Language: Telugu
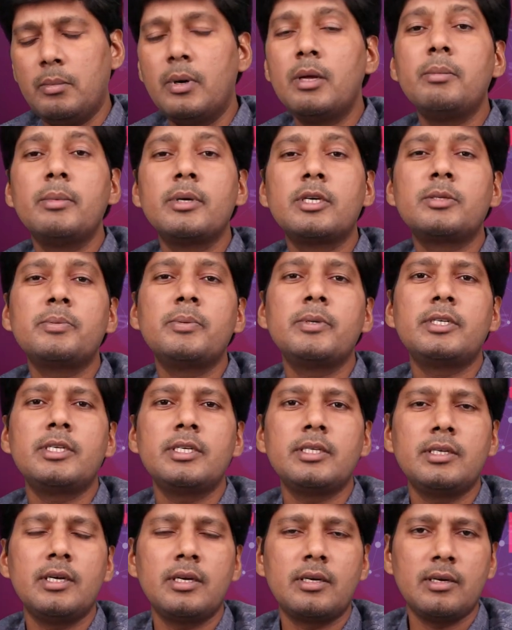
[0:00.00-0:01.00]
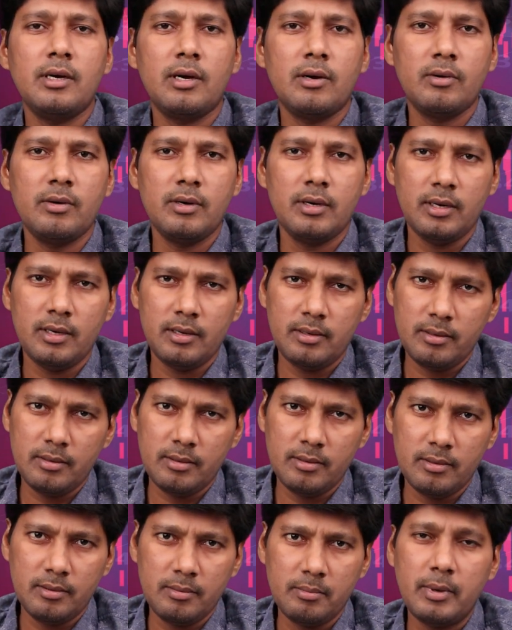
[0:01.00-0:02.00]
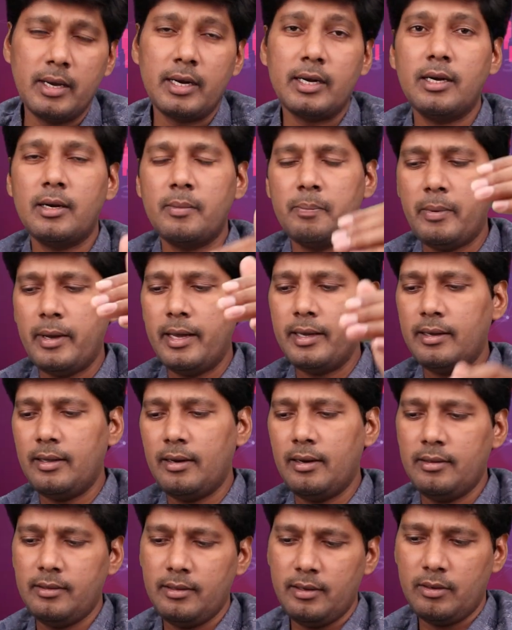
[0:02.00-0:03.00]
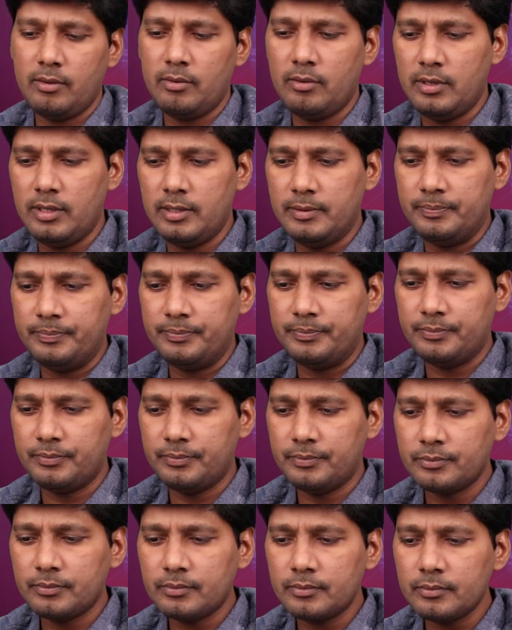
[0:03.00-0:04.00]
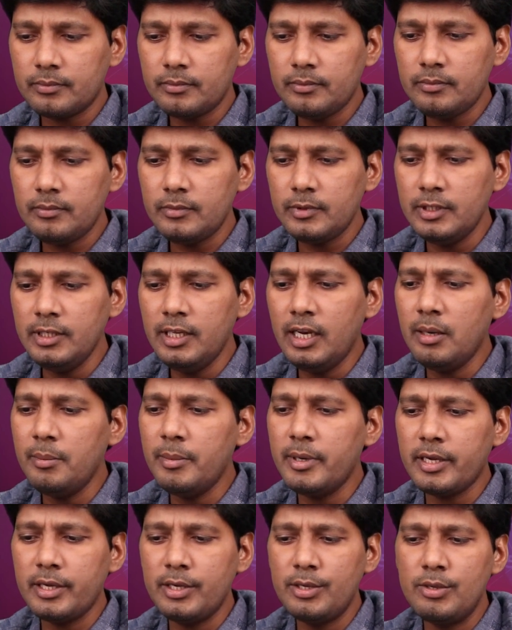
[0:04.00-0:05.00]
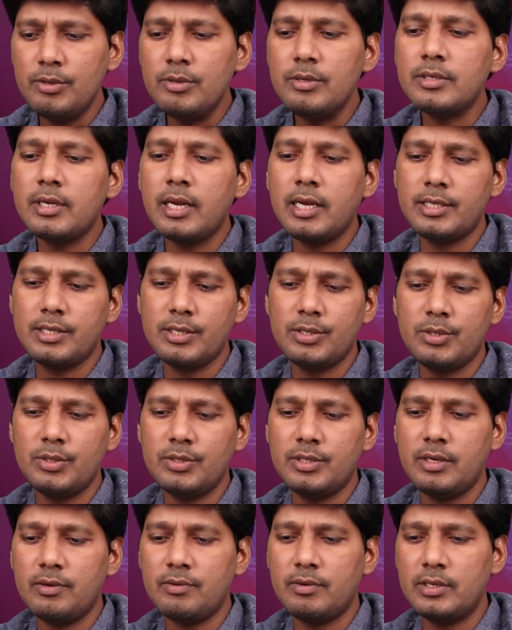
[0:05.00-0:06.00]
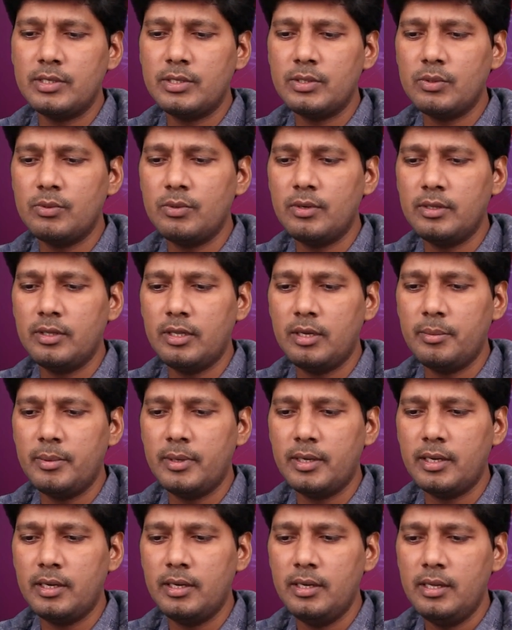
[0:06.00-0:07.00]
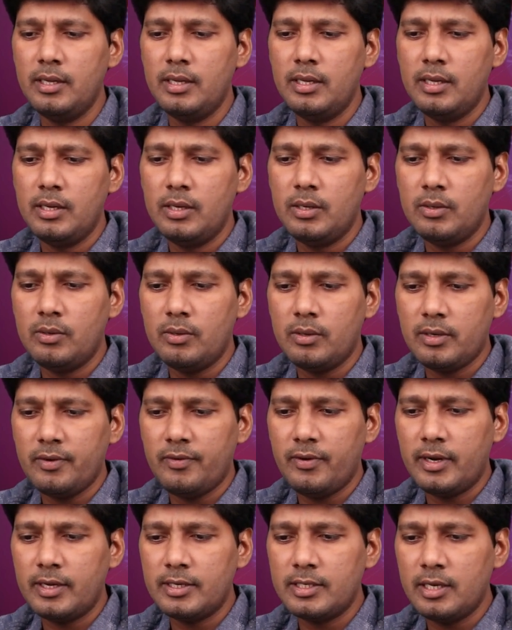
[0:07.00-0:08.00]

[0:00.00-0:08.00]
మనం ఎక్స్పెక్ట్ చేసినట్టు కాకుండా మార్కెట్ పైకి వెళ్ళింది అనుకోండి ఇలా మనకి హ్యూజ్ లాసెస్ వచ్చే అవకాశం కూడా ఉందన్నమాట ఓకే ఫర్